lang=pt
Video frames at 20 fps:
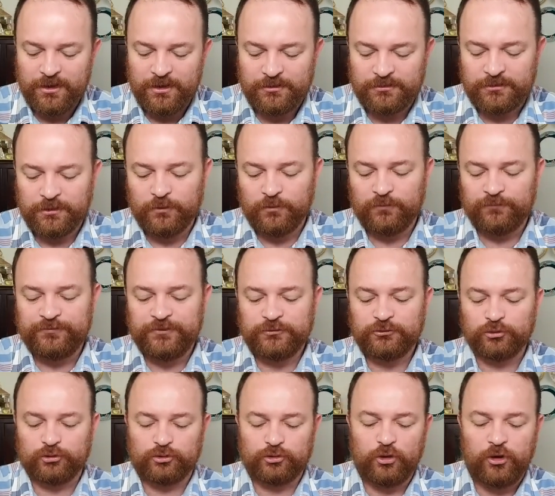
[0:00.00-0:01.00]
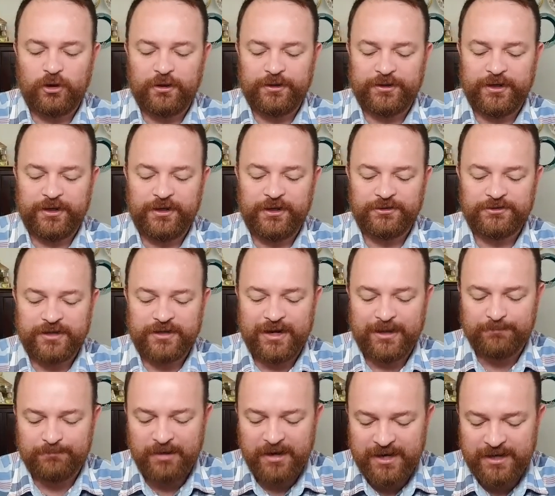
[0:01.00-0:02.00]
então, ouvindo Toi, rei de
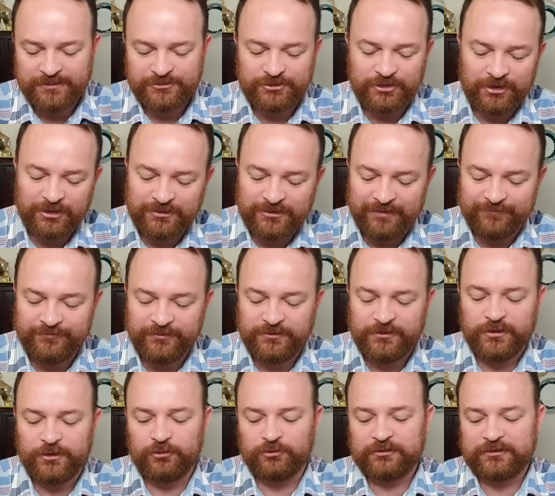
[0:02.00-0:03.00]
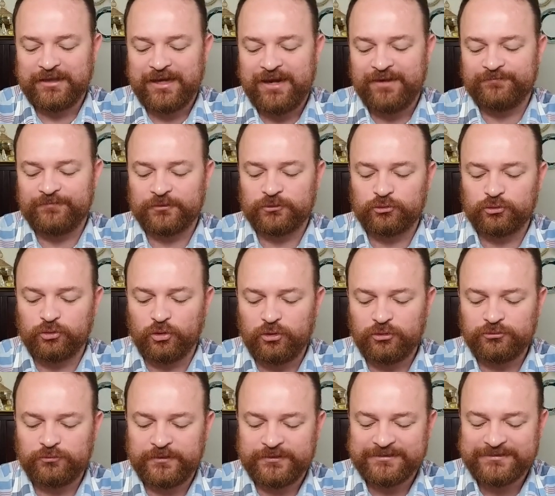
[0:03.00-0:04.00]
Ramate, que Davi derrotava
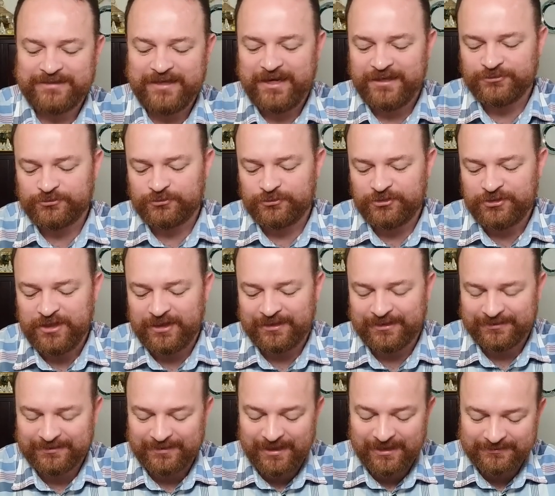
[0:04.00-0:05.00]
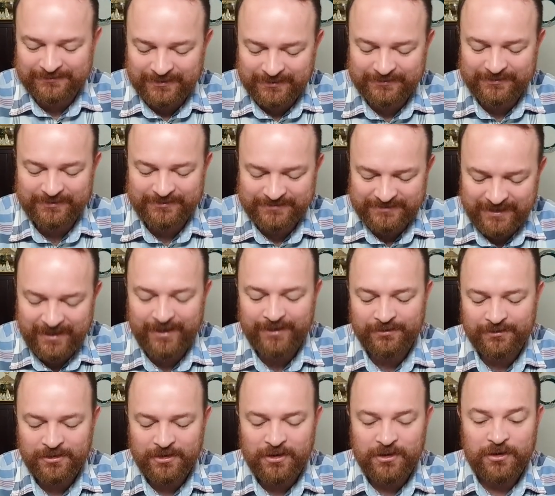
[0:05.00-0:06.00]
todo o exército de
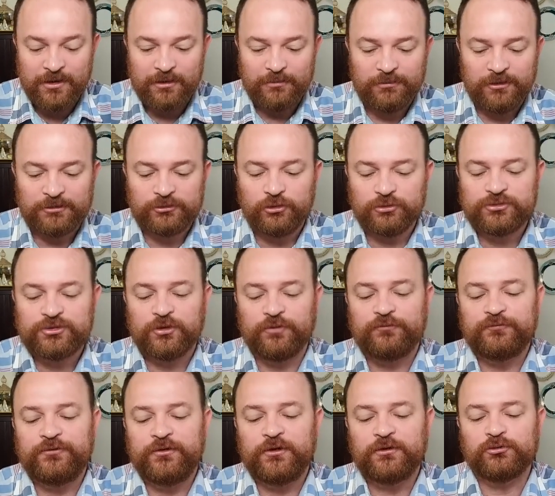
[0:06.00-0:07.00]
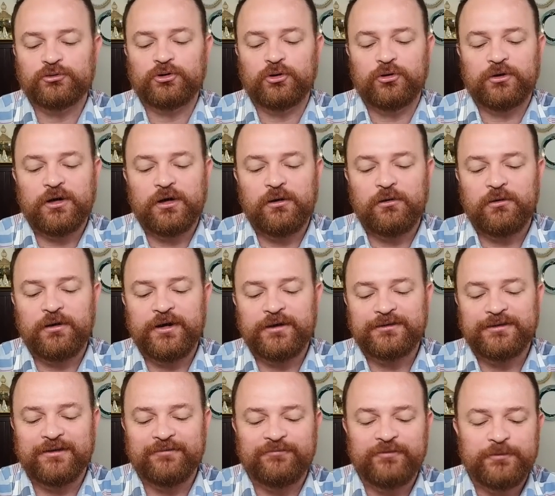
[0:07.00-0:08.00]
Adadezer, mandou seu filho Jorão,
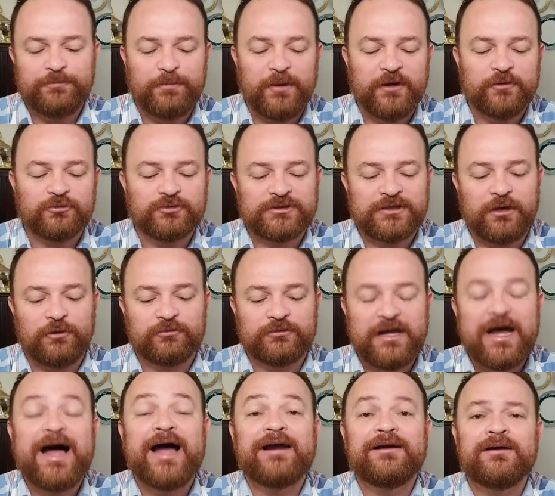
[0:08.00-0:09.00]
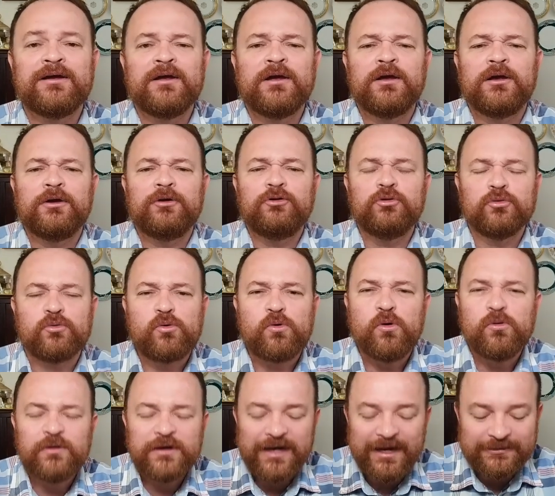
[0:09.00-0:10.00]
rei Davi, para o saudar e o
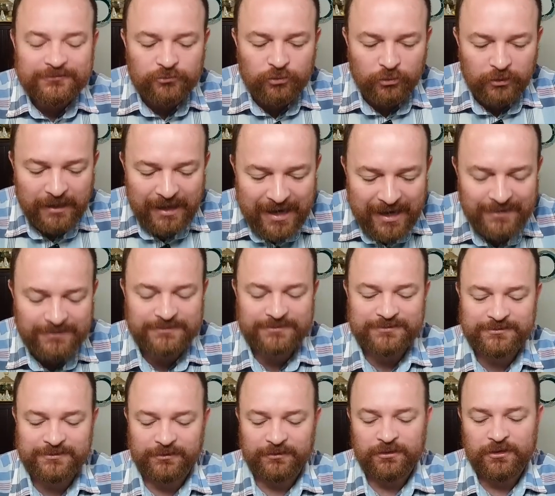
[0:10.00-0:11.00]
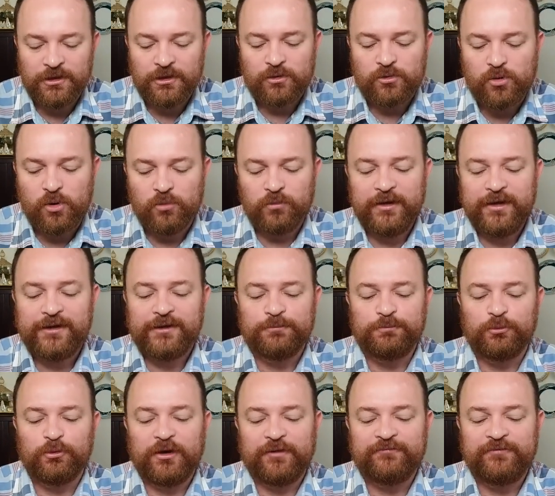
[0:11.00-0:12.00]
congratular-se com ele
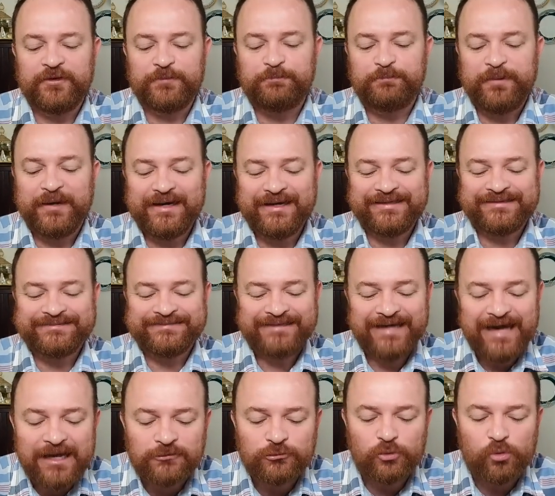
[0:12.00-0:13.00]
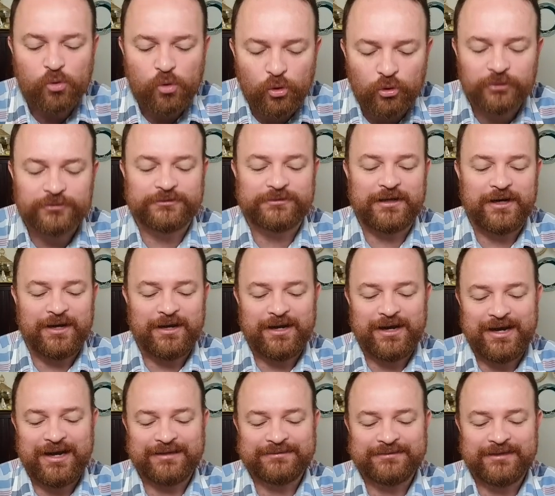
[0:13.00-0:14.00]
por haver pelejado contra
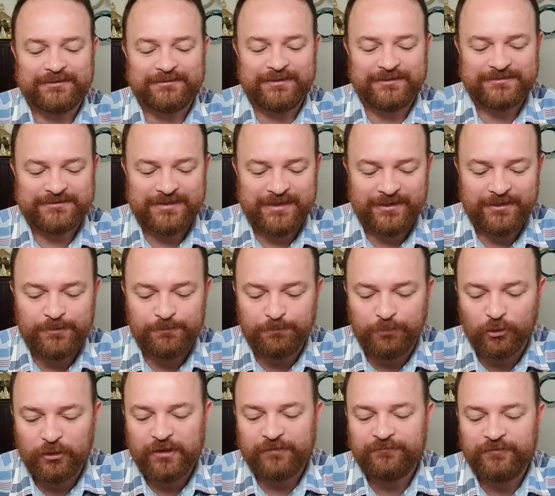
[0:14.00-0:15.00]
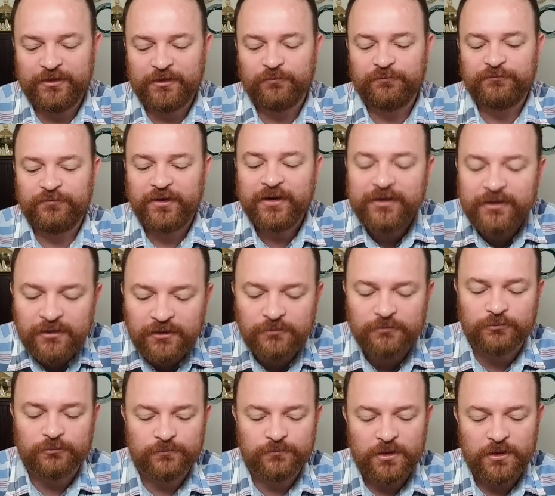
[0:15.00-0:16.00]
Adadezer e por havê-lo
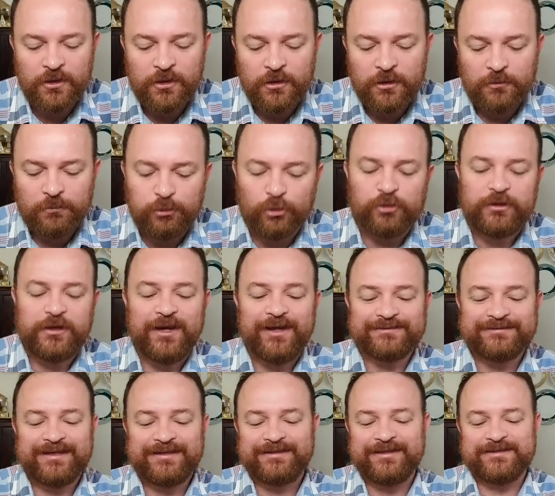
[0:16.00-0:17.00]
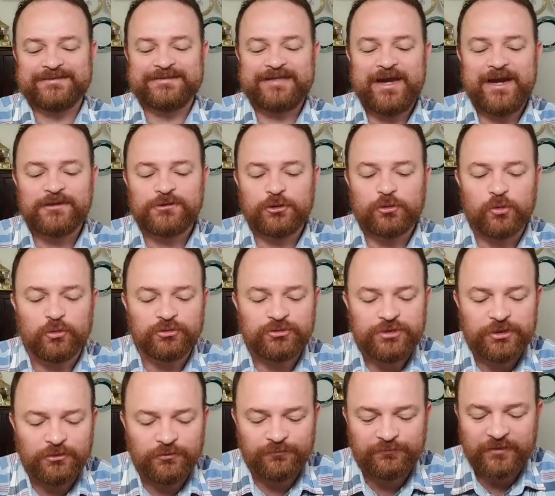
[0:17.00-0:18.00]
ferido, porque Adadezer de
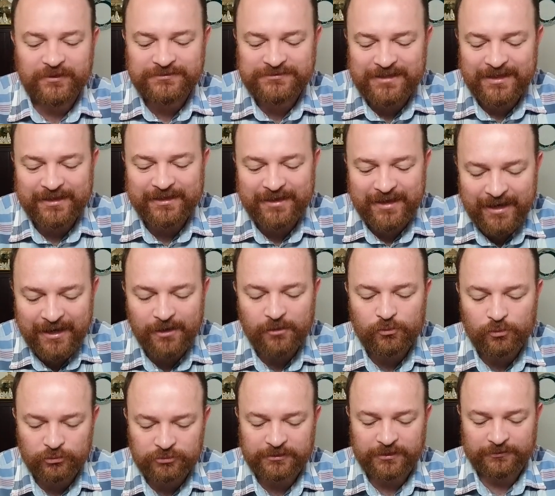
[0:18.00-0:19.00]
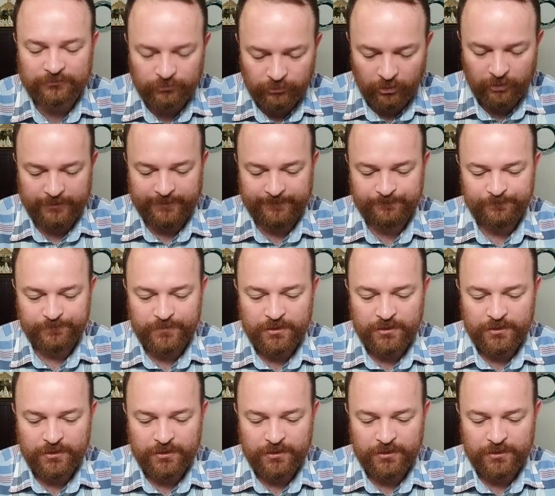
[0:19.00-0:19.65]
contínuo fazia guerra contra Toi.